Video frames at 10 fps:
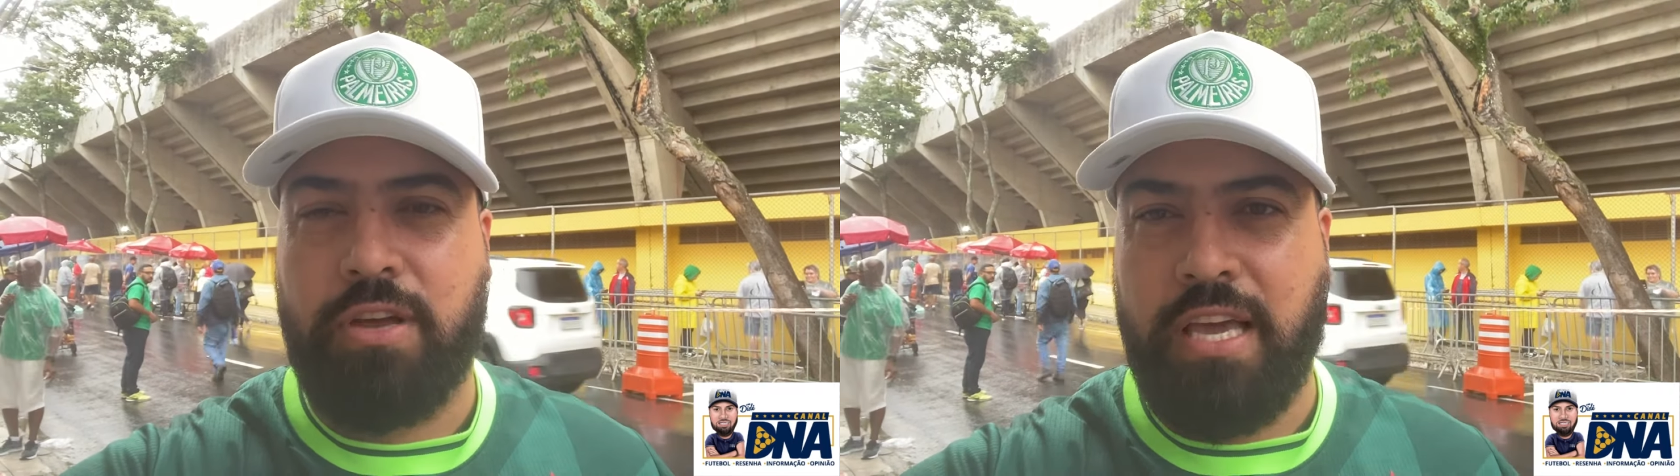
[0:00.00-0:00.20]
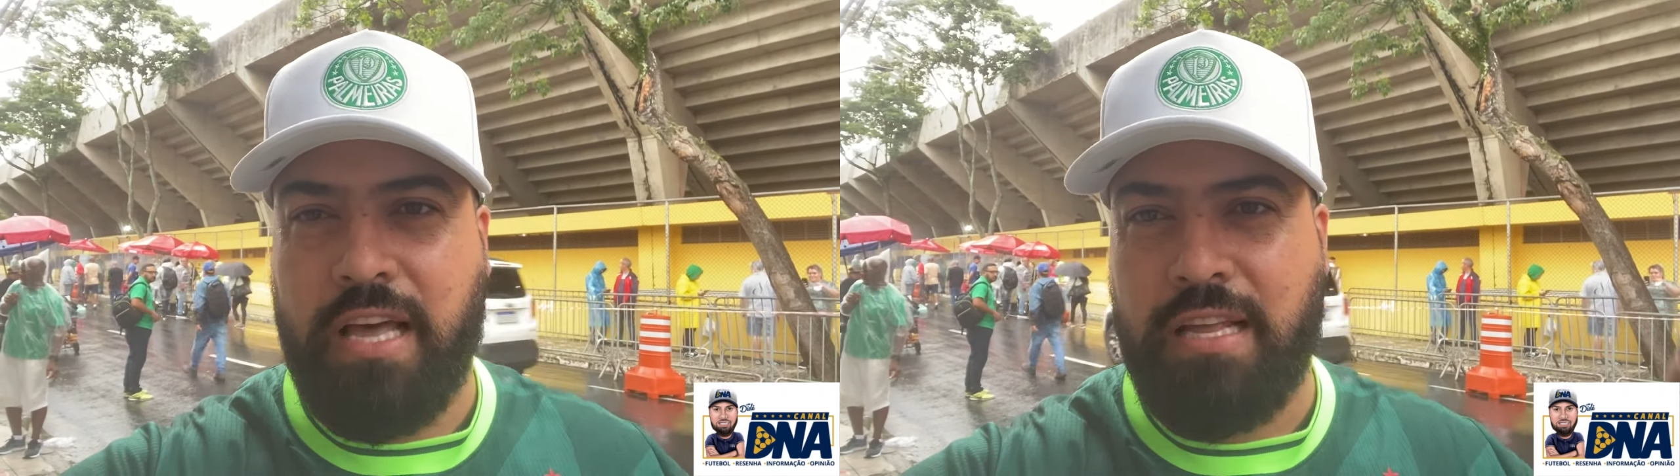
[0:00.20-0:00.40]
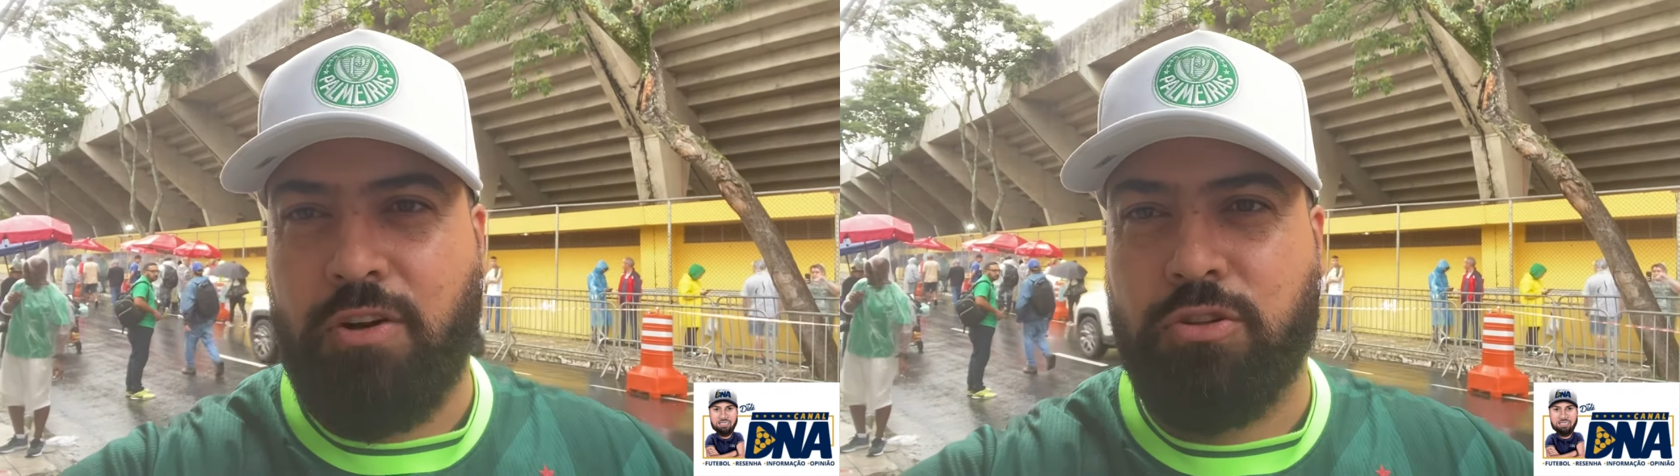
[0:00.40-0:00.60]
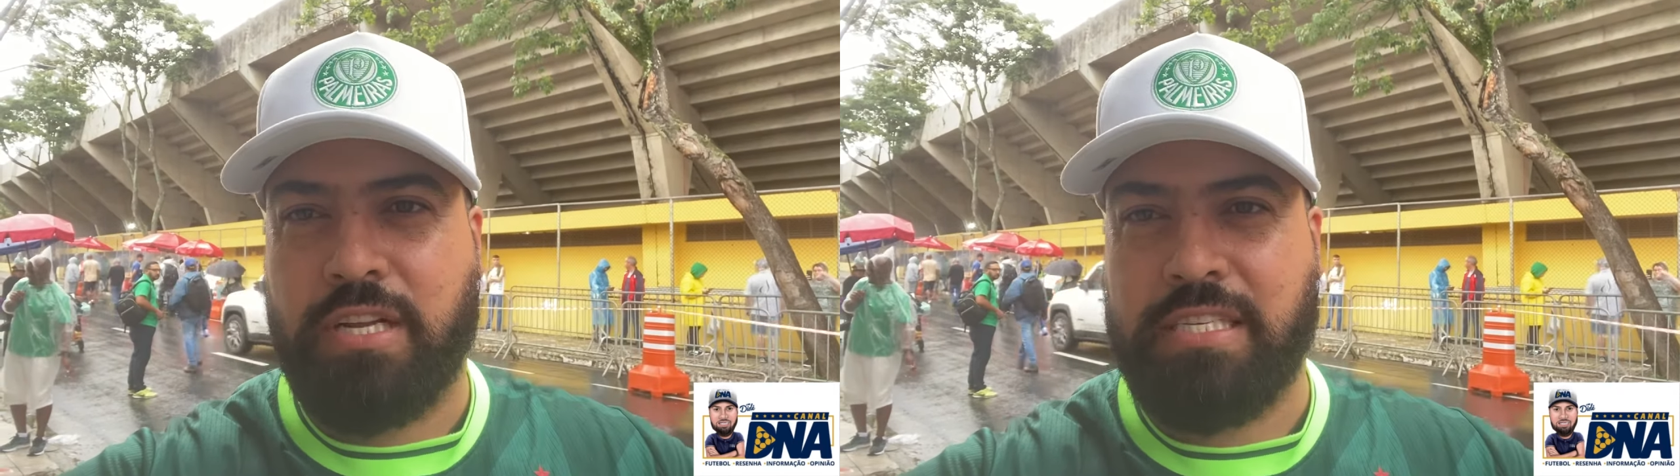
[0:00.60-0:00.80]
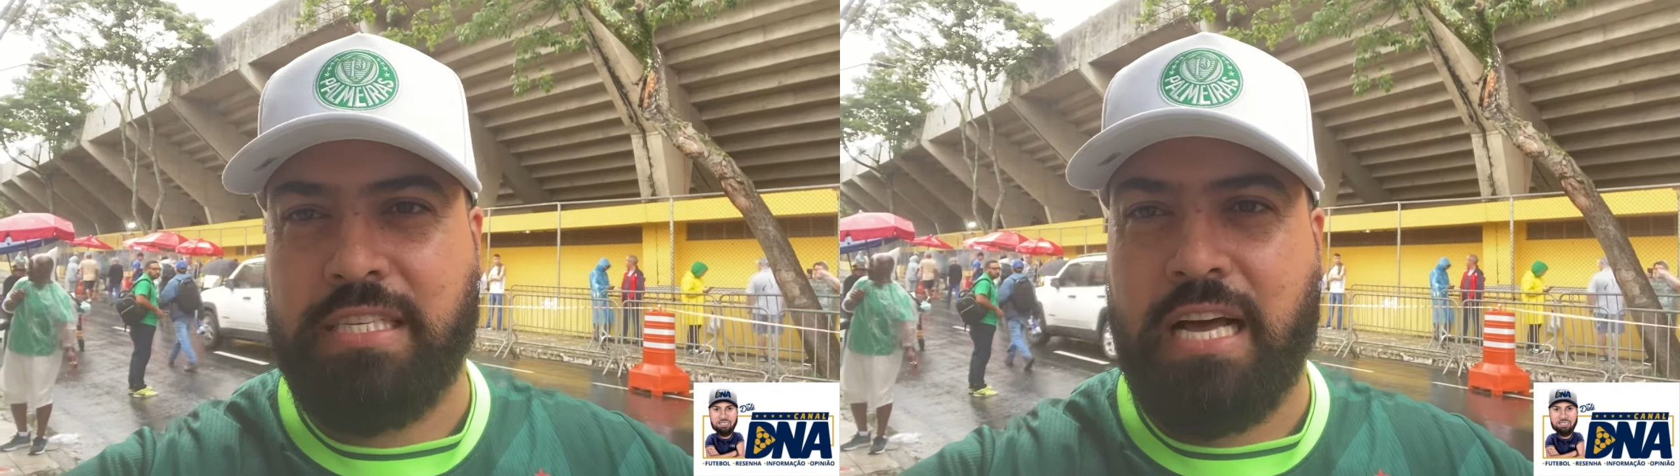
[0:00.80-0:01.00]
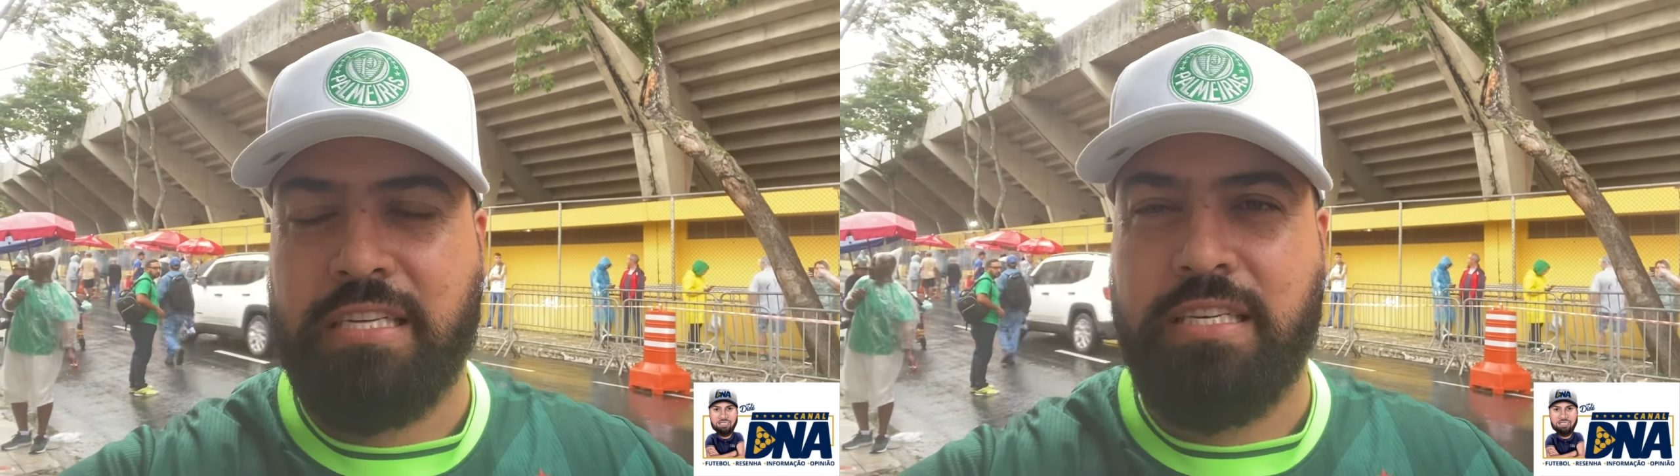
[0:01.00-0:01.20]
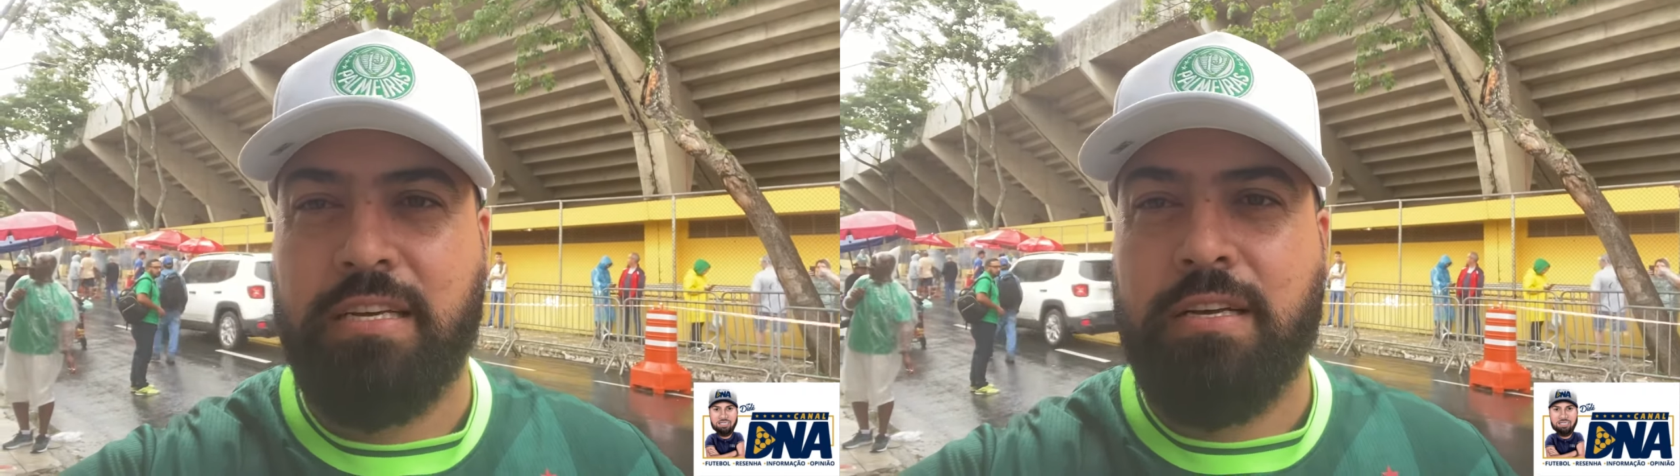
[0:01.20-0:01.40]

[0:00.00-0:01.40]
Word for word: que é na outra cidade